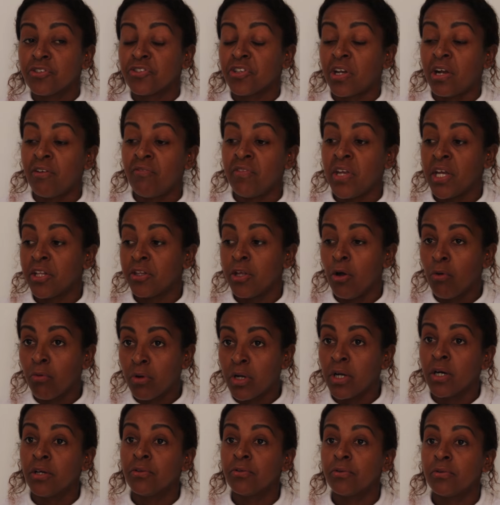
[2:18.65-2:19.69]
a senhora vem até o
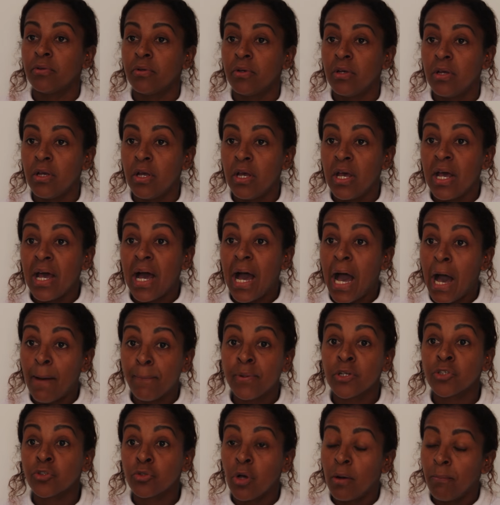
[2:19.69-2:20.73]
canto
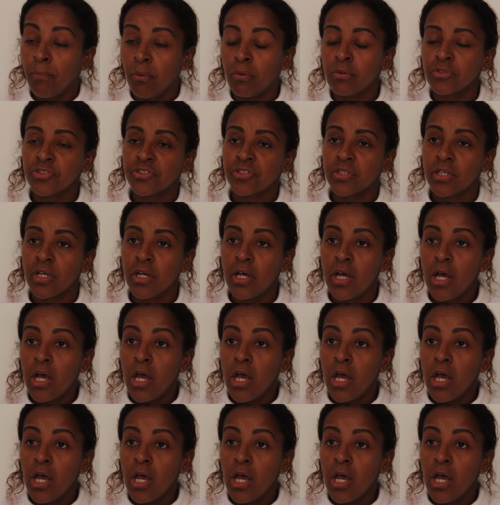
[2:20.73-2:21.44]
abre a sua bolsa.